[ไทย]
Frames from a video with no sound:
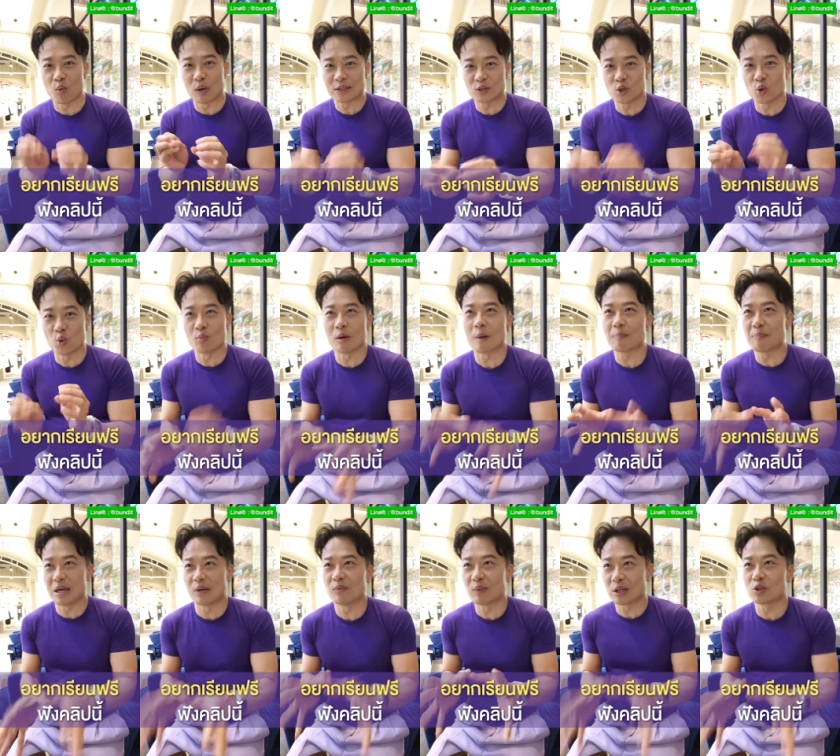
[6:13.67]
เอาวัตถุ
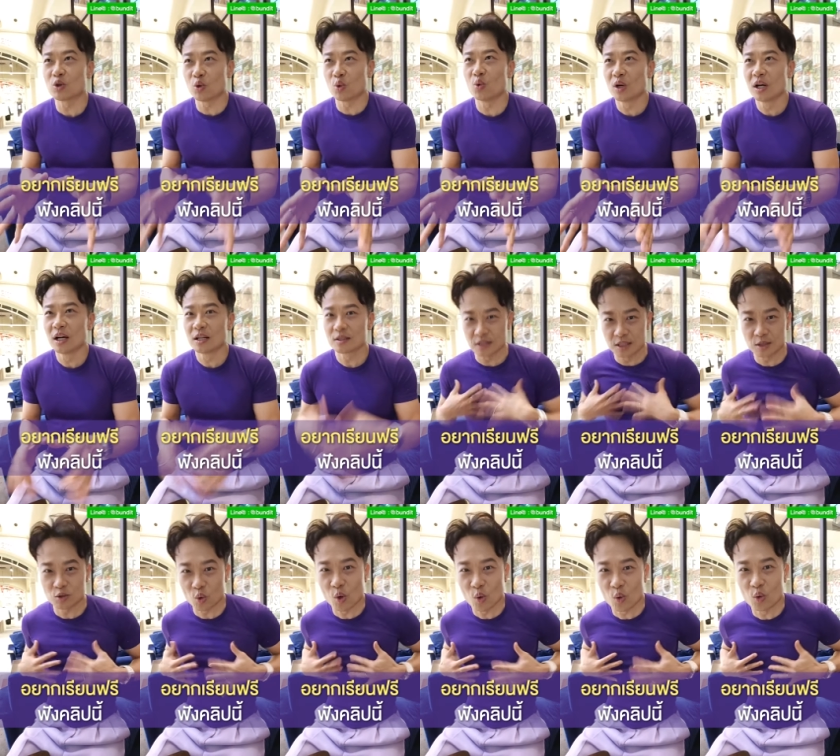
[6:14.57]
มาเปลี่ยนวัตถุ
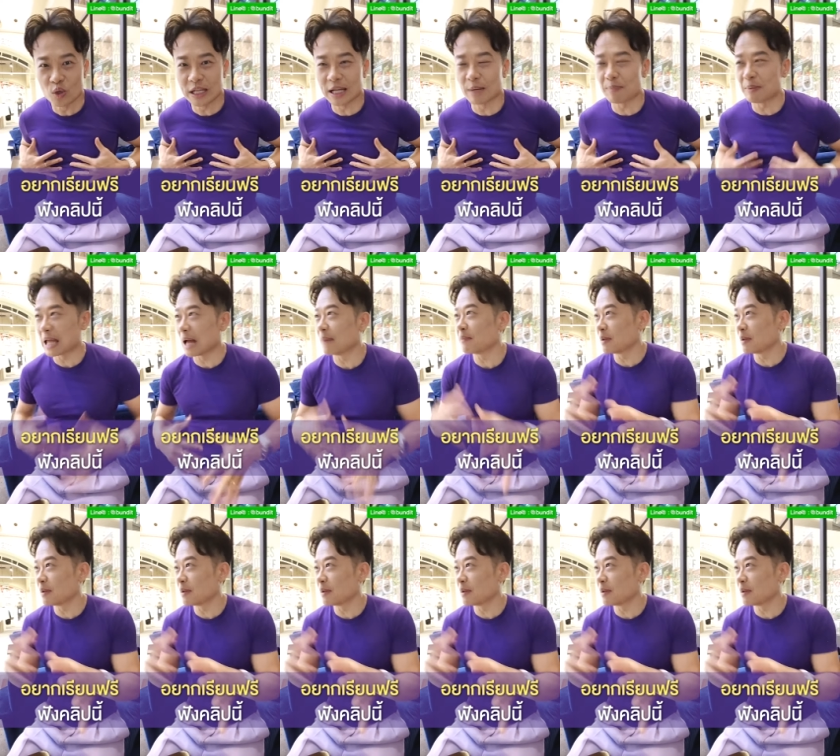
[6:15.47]
คือตัวคุณเนี่